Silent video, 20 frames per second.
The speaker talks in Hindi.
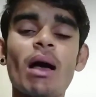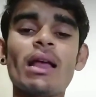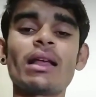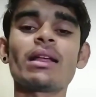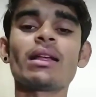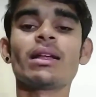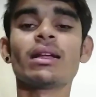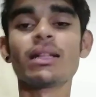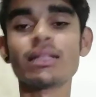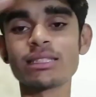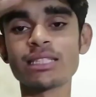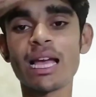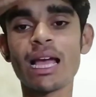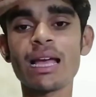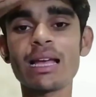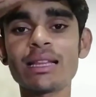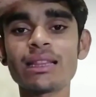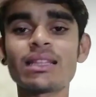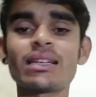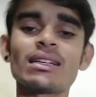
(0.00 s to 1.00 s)
बाय
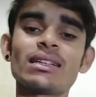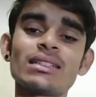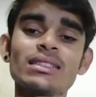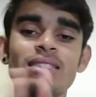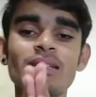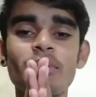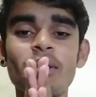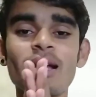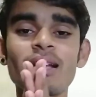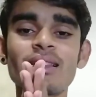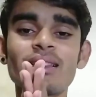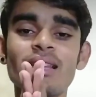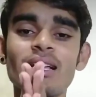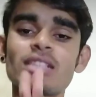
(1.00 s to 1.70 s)
जय हिंद जय भारत